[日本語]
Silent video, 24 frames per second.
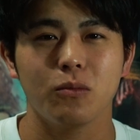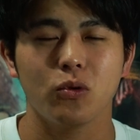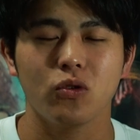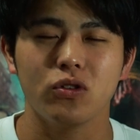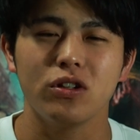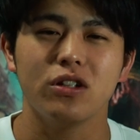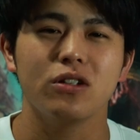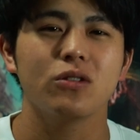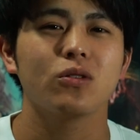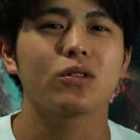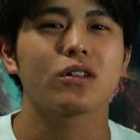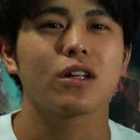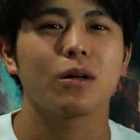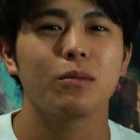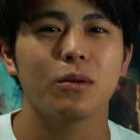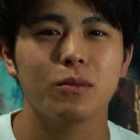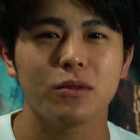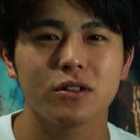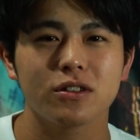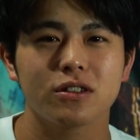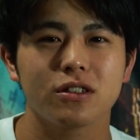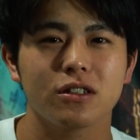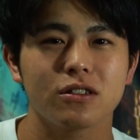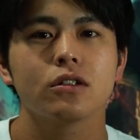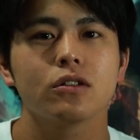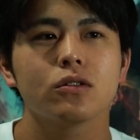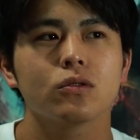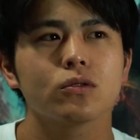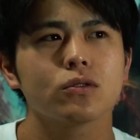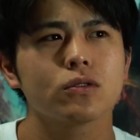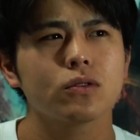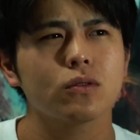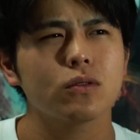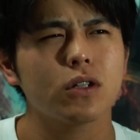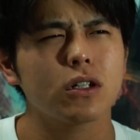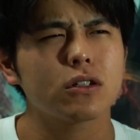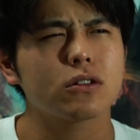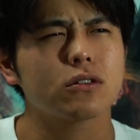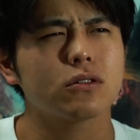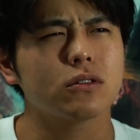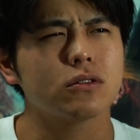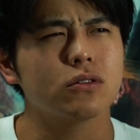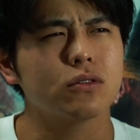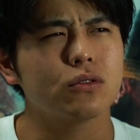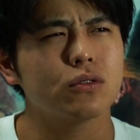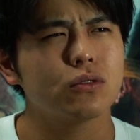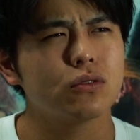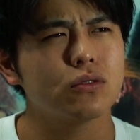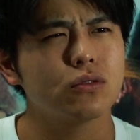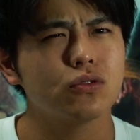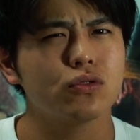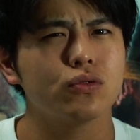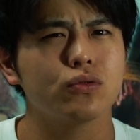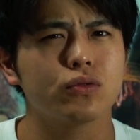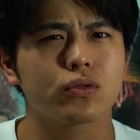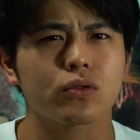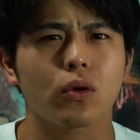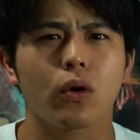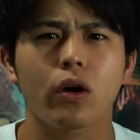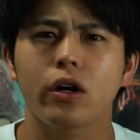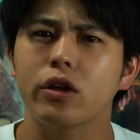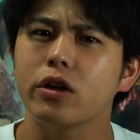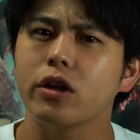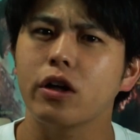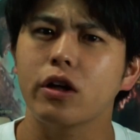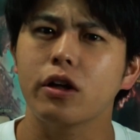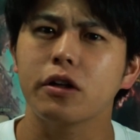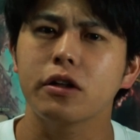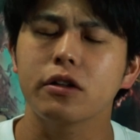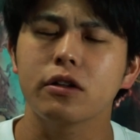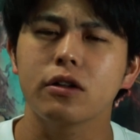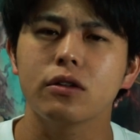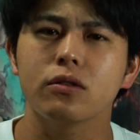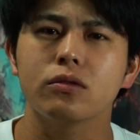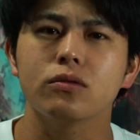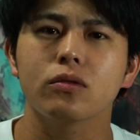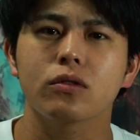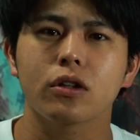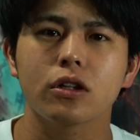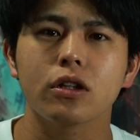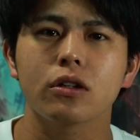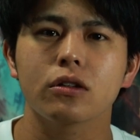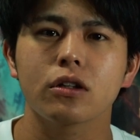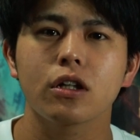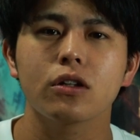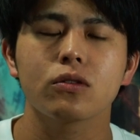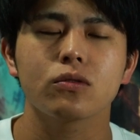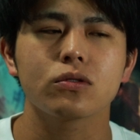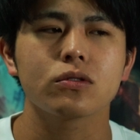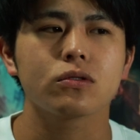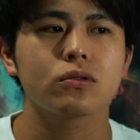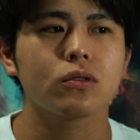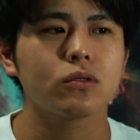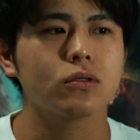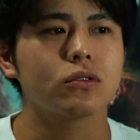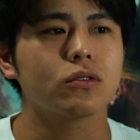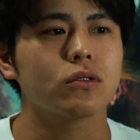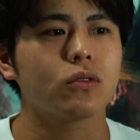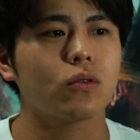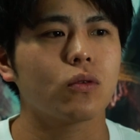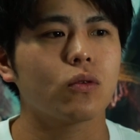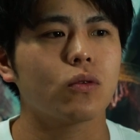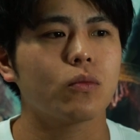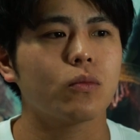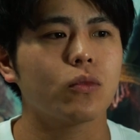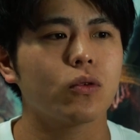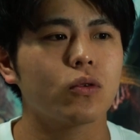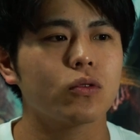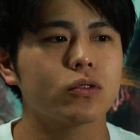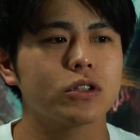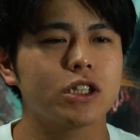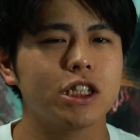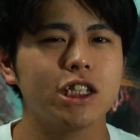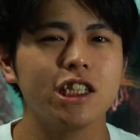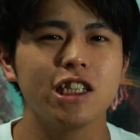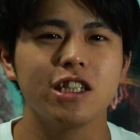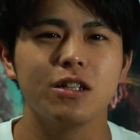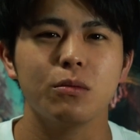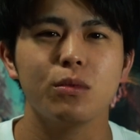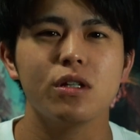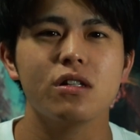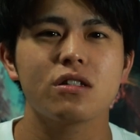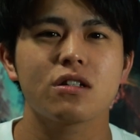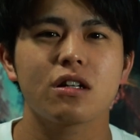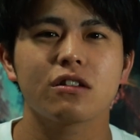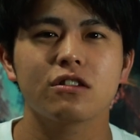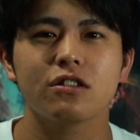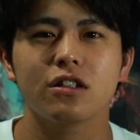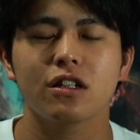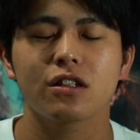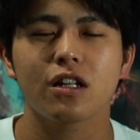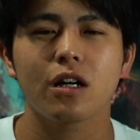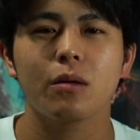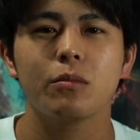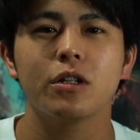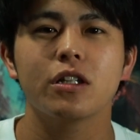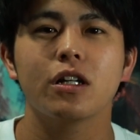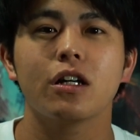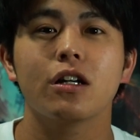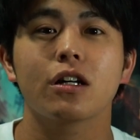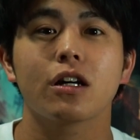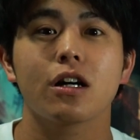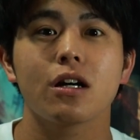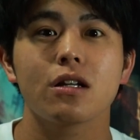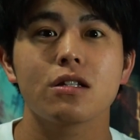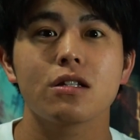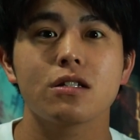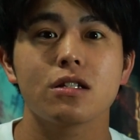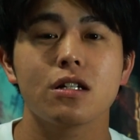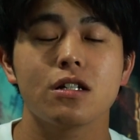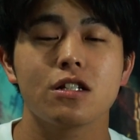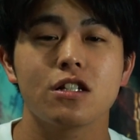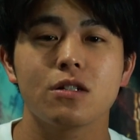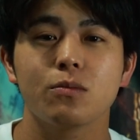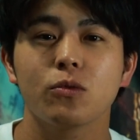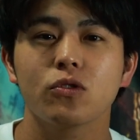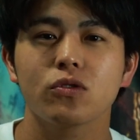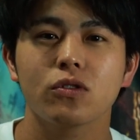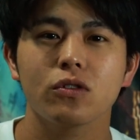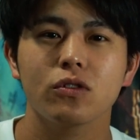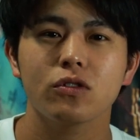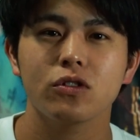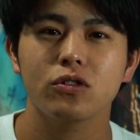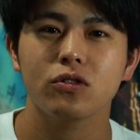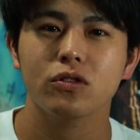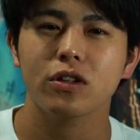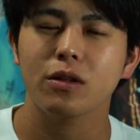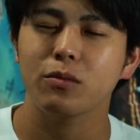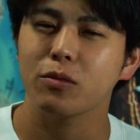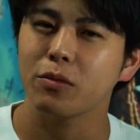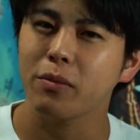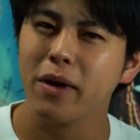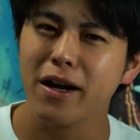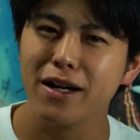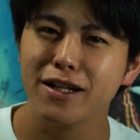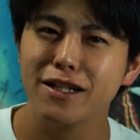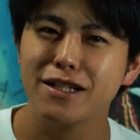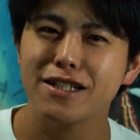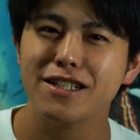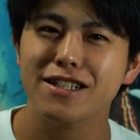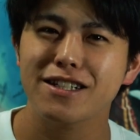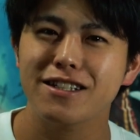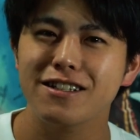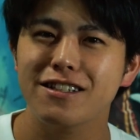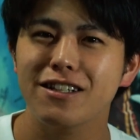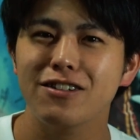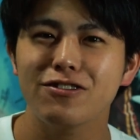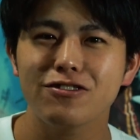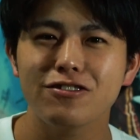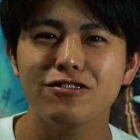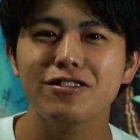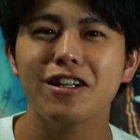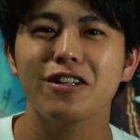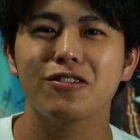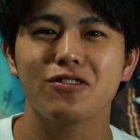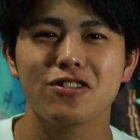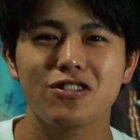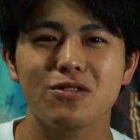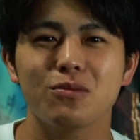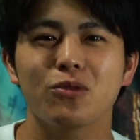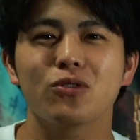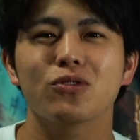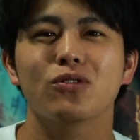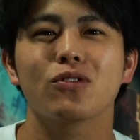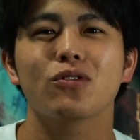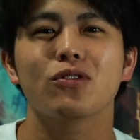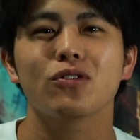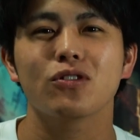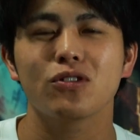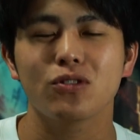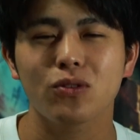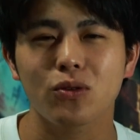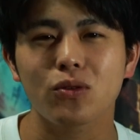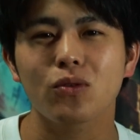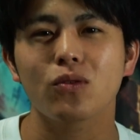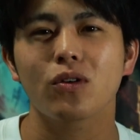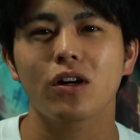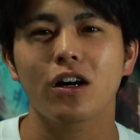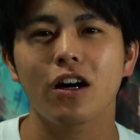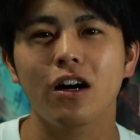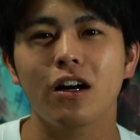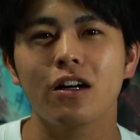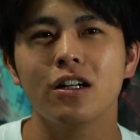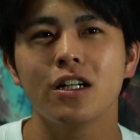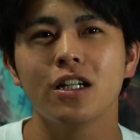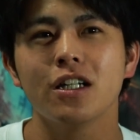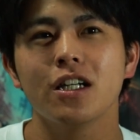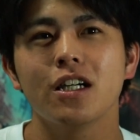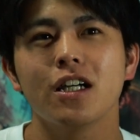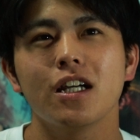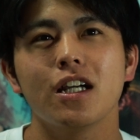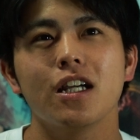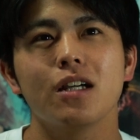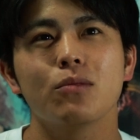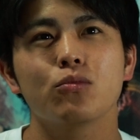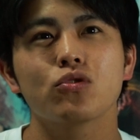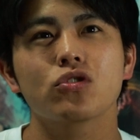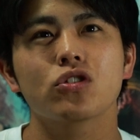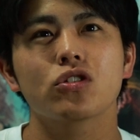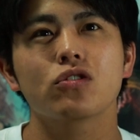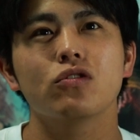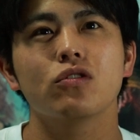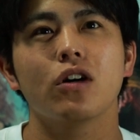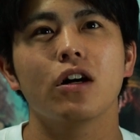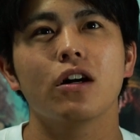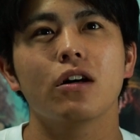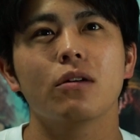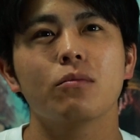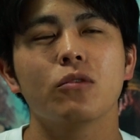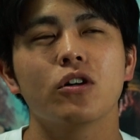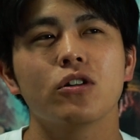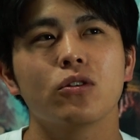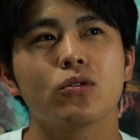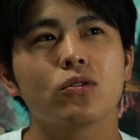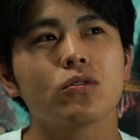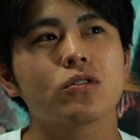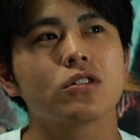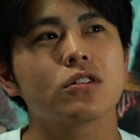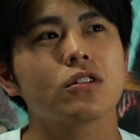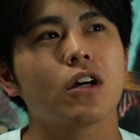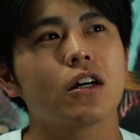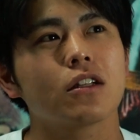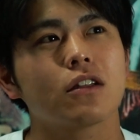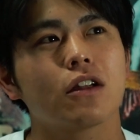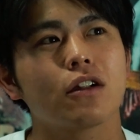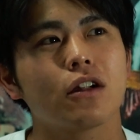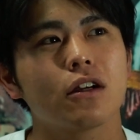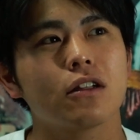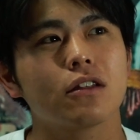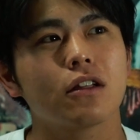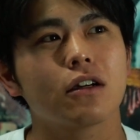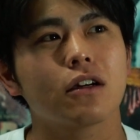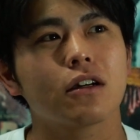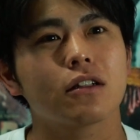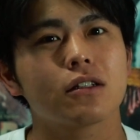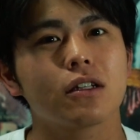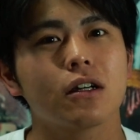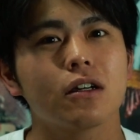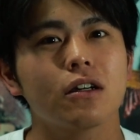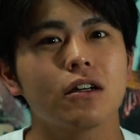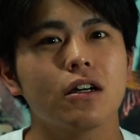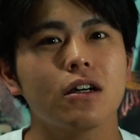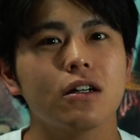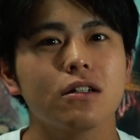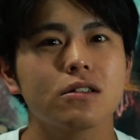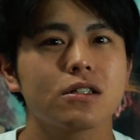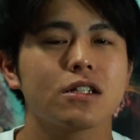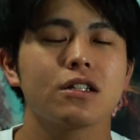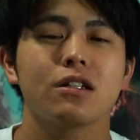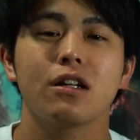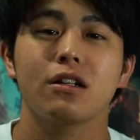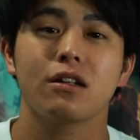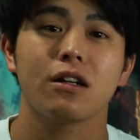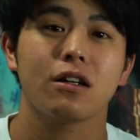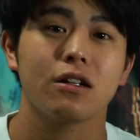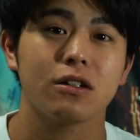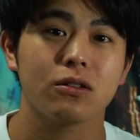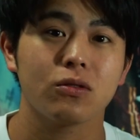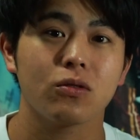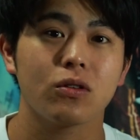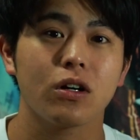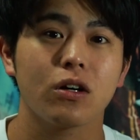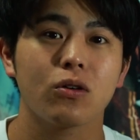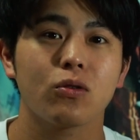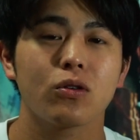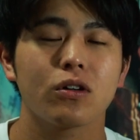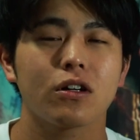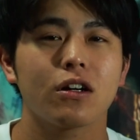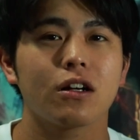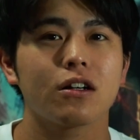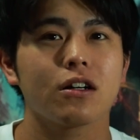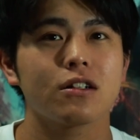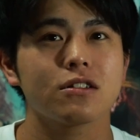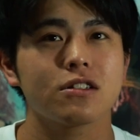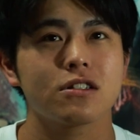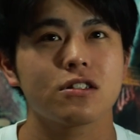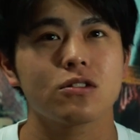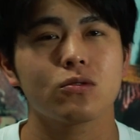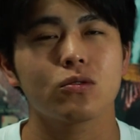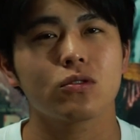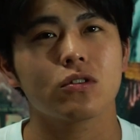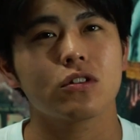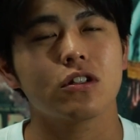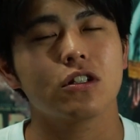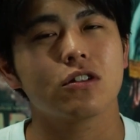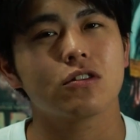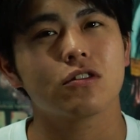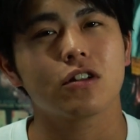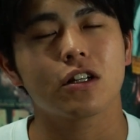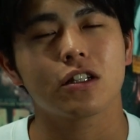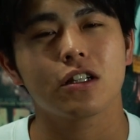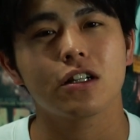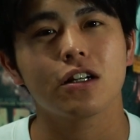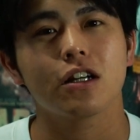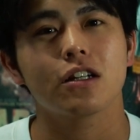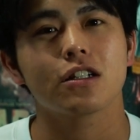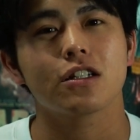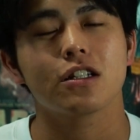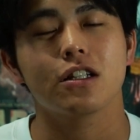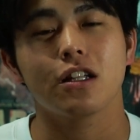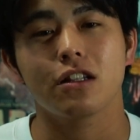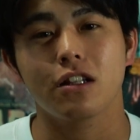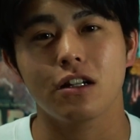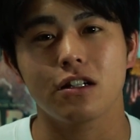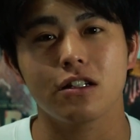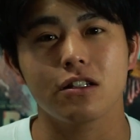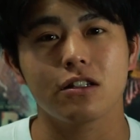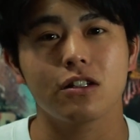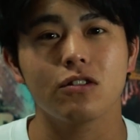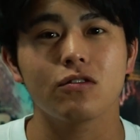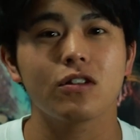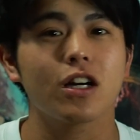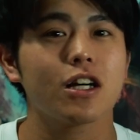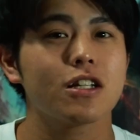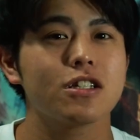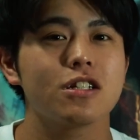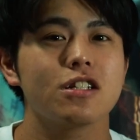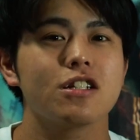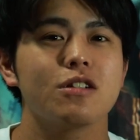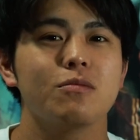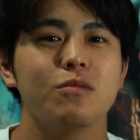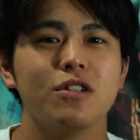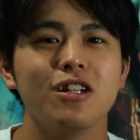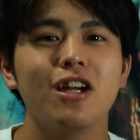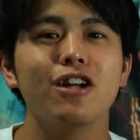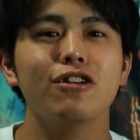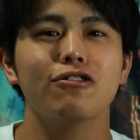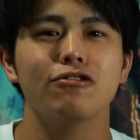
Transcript: モーニングを食べましたおそらく夫婦とかでやられてるのかな結構すごくこうもう地域密着型みたいな感じで地元の人多分毎日来てるぐらいの地元の人とか、えー、もしくは、まあ、夜通し働いた方が来てたりとかこれから仕事に行く方が来てたりっていう感じに見え